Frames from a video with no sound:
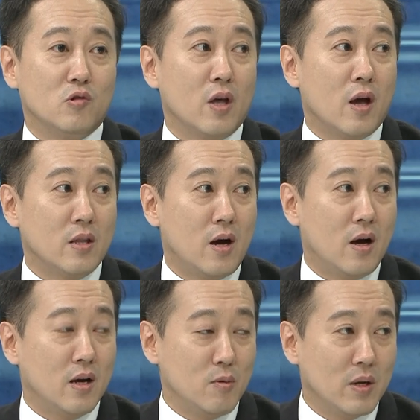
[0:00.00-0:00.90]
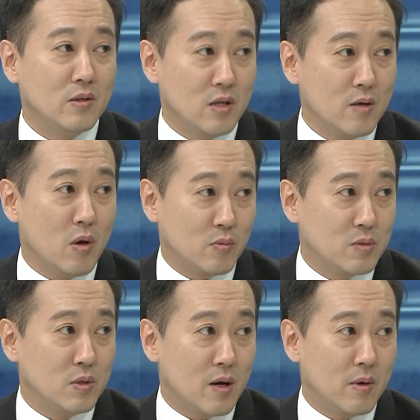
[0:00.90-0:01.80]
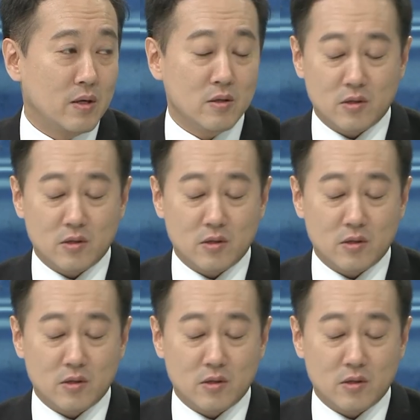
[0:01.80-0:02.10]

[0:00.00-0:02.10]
중에 하나임에는 틀림이 없습니다만은 네.